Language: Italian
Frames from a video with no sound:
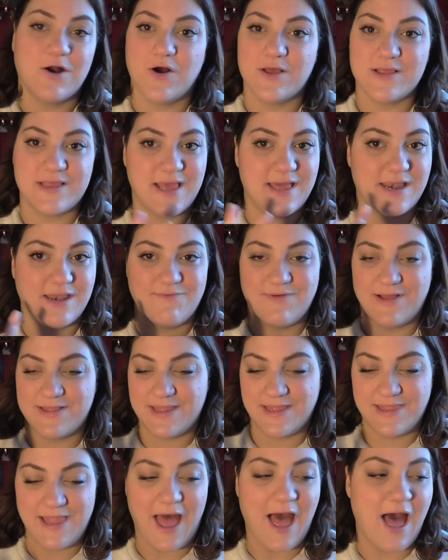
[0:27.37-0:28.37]
cose
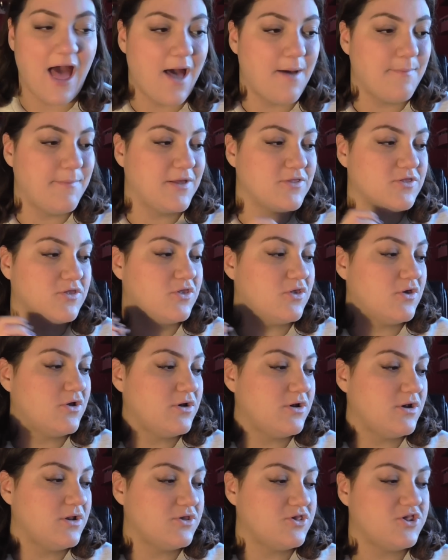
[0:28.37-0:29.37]
arrivate da
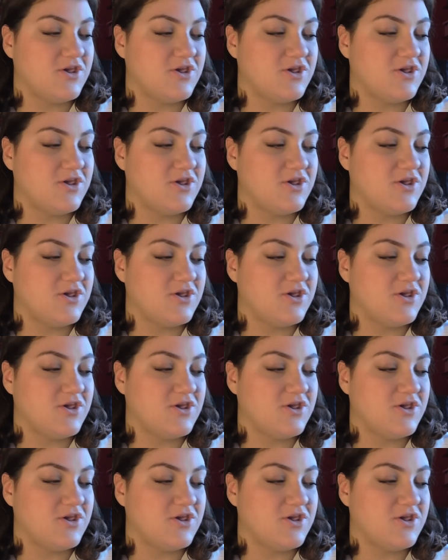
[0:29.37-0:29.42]
Amazon,